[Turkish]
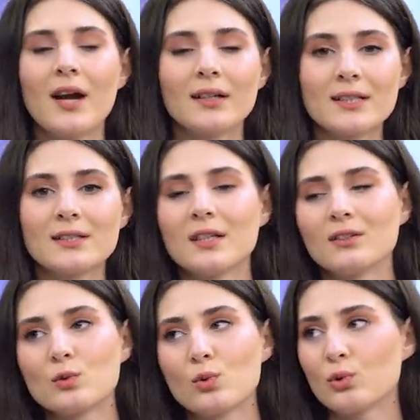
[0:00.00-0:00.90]

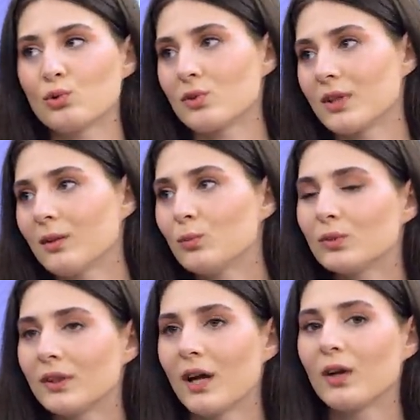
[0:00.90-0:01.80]
arkasından da soru çözerek
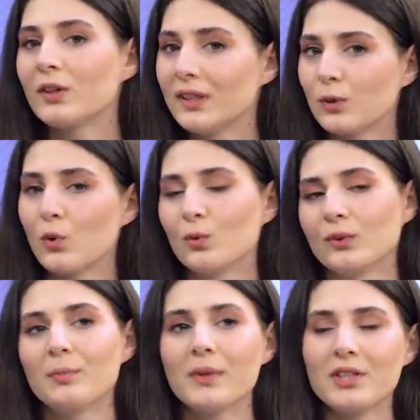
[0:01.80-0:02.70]
mutlaka yine konuları